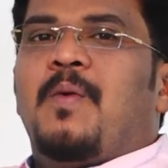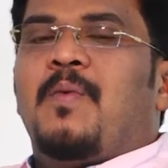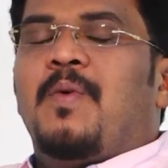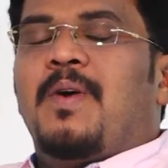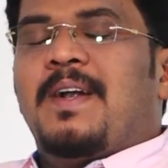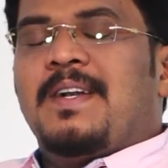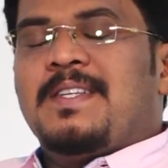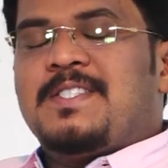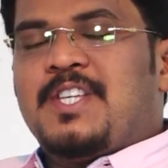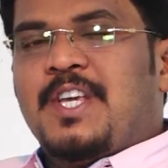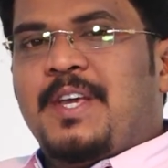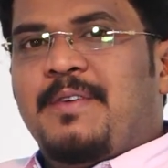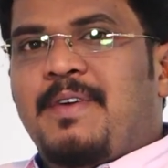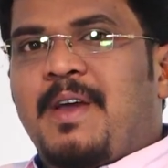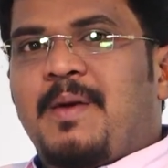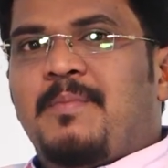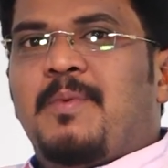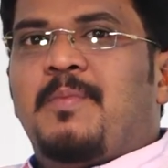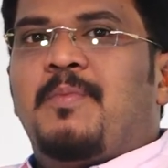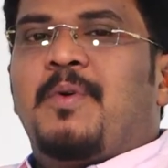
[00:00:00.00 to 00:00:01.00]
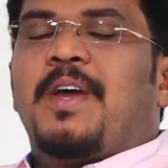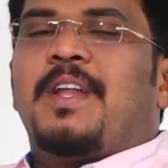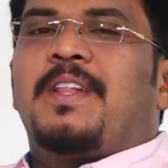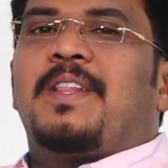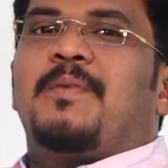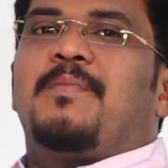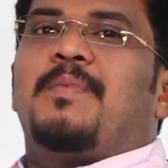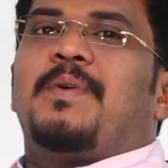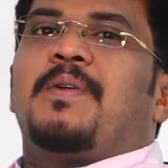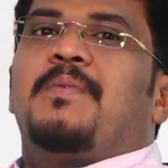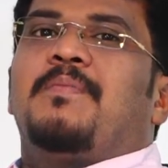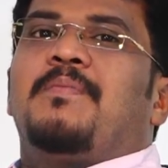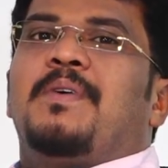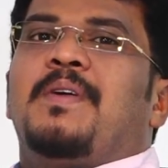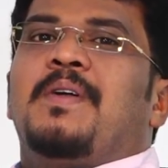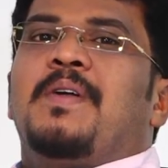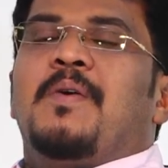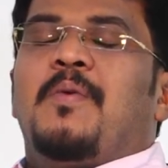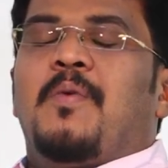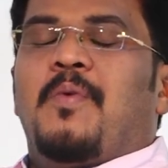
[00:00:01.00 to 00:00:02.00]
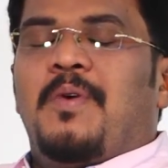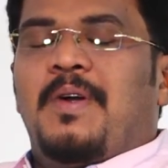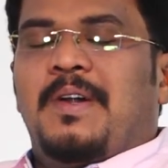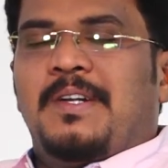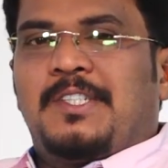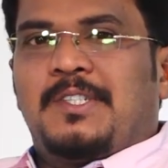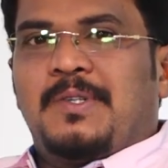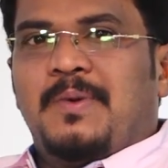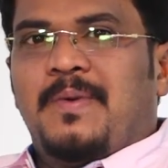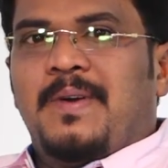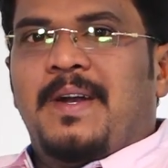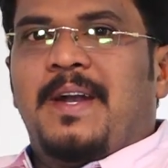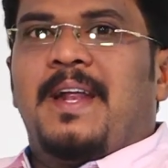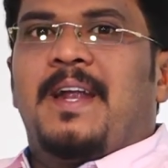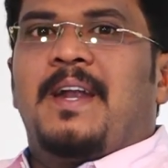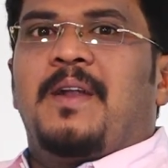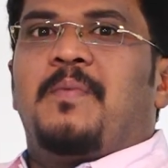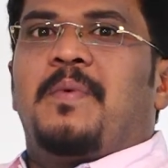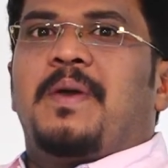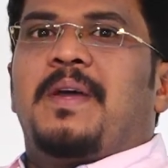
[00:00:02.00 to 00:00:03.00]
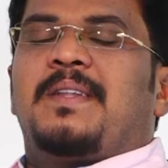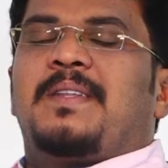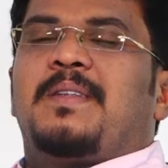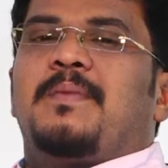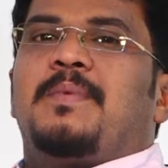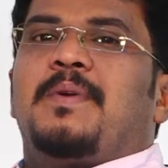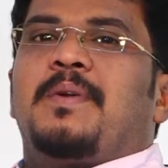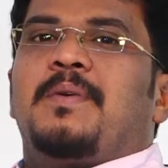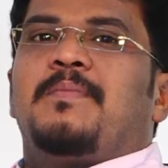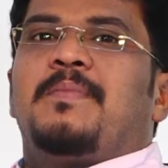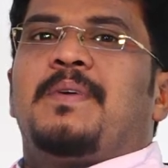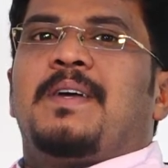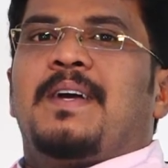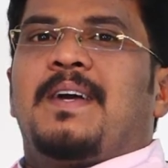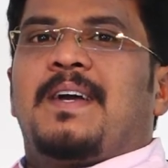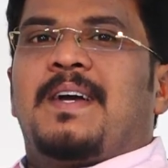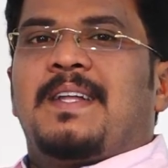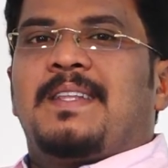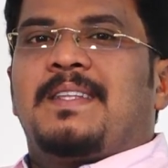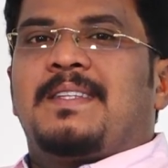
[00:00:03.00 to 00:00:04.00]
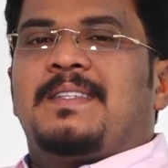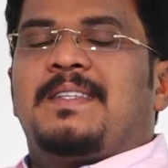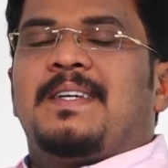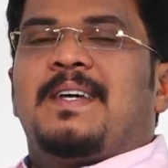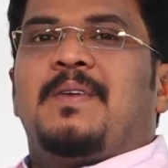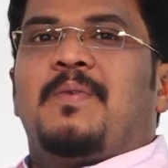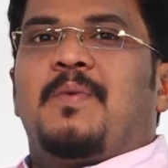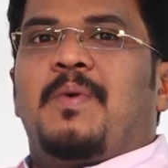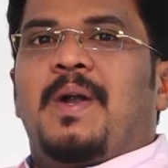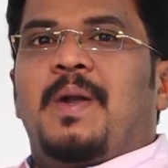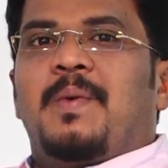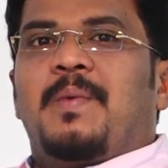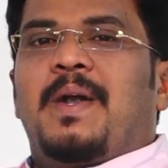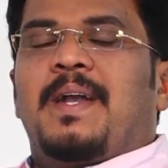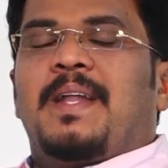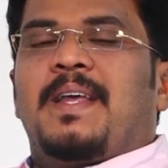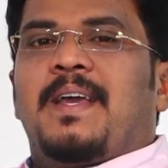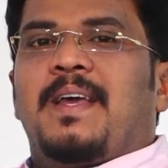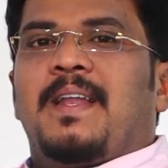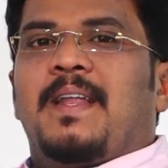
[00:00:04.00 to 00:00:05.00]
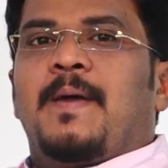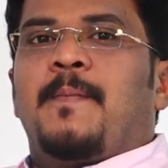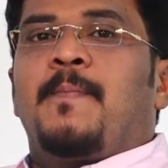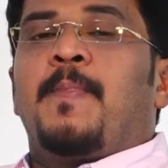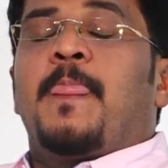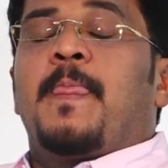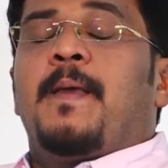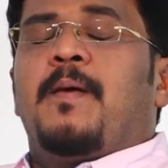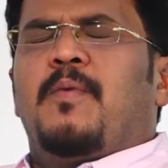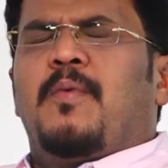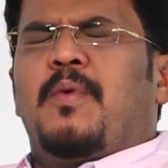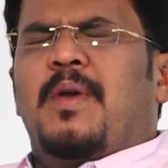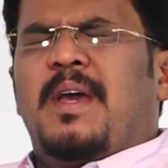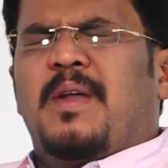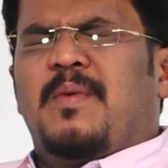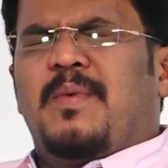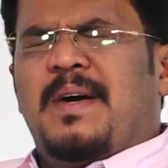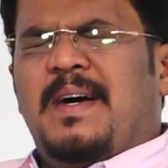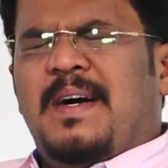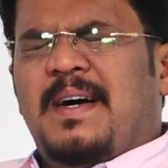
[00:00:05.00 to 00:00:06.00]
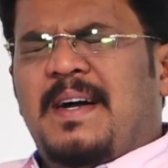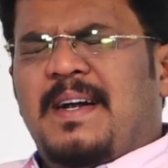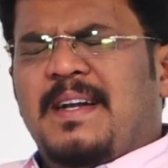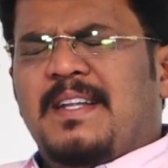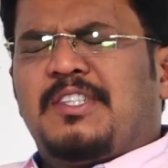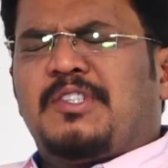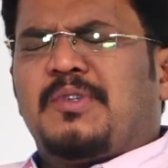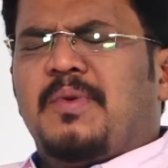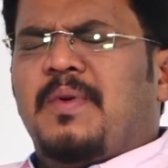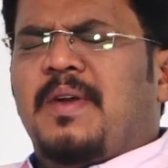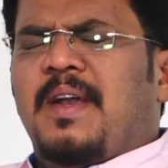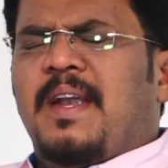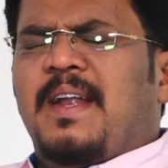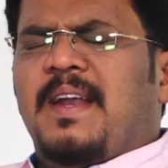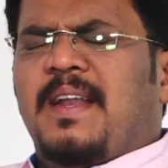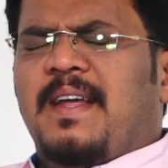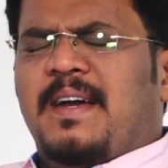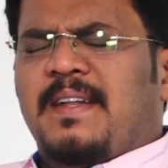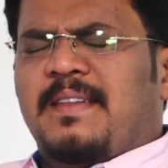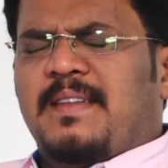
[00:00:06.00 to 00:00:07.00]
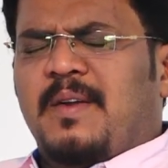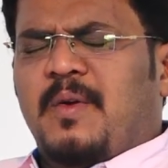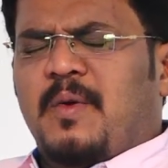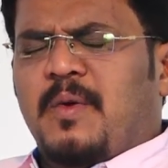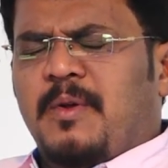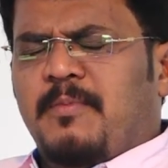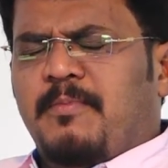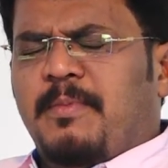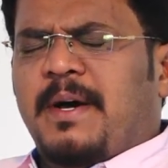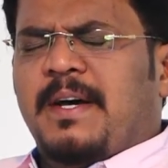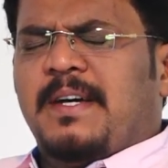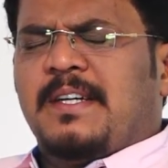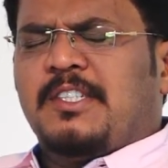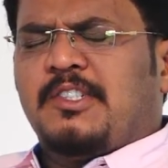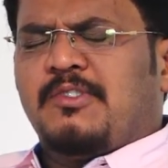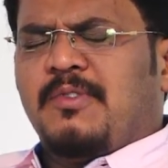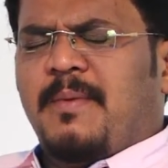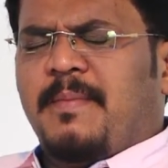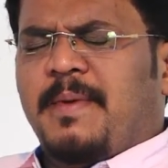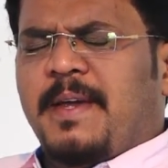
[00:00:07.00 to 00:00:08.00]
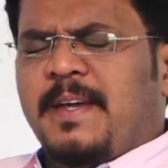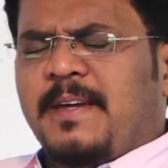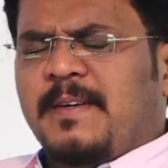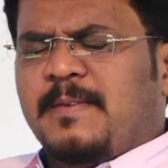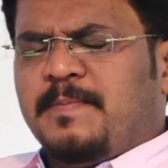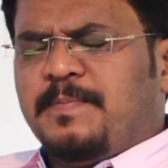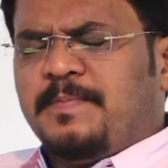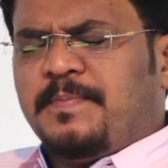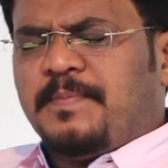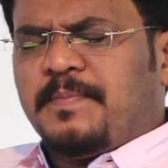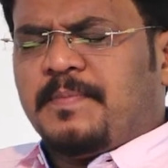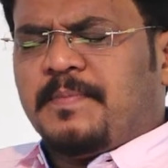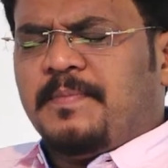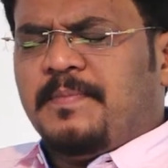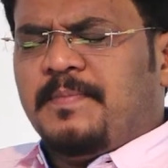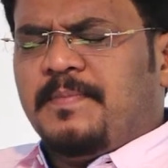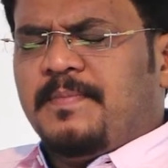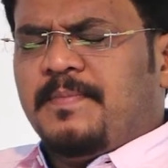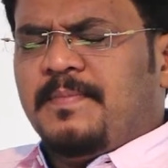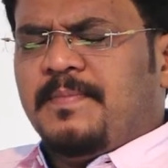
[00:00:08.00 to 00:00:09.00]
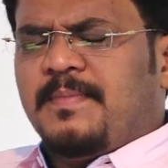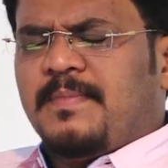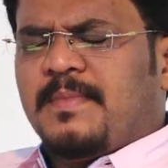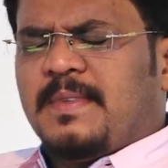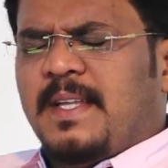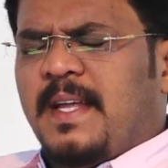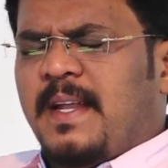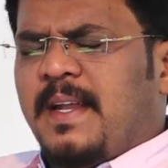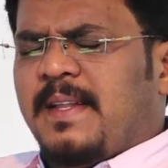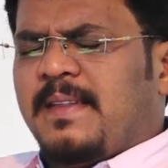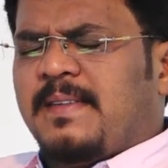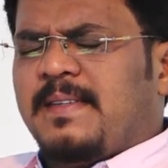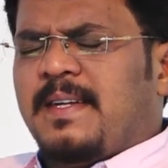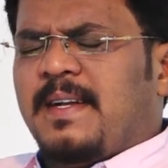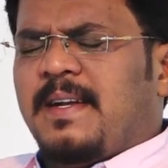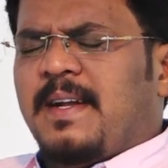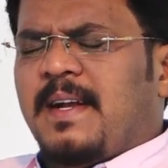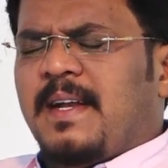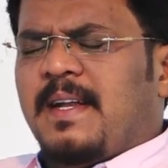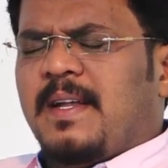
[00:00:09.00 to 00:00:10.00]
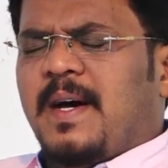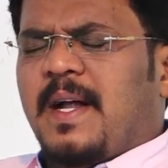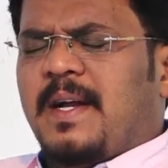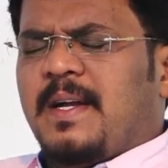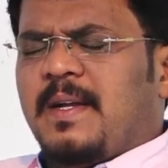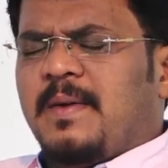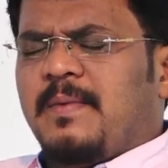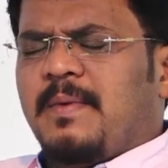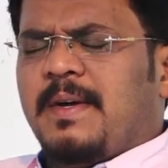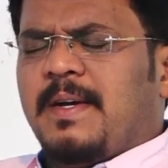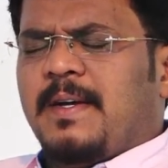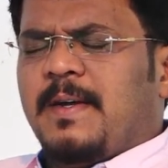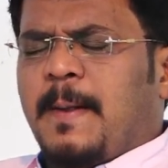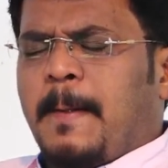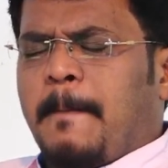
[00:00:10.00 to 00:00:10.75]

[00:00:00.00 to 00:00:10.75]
உங்கள் ஜீவியமும் உயர்த்தப்படும் உங்கள் சூழ்நிலைகளும் உயர்த்தப்படும் கத்தர் உங்கள் வாழ்க்கையில் உயர்வான சூழ்நிலையில் கற்றுக் கொடுப்பா சுவாமி எத்தனை நல்ல ஆண்டவர்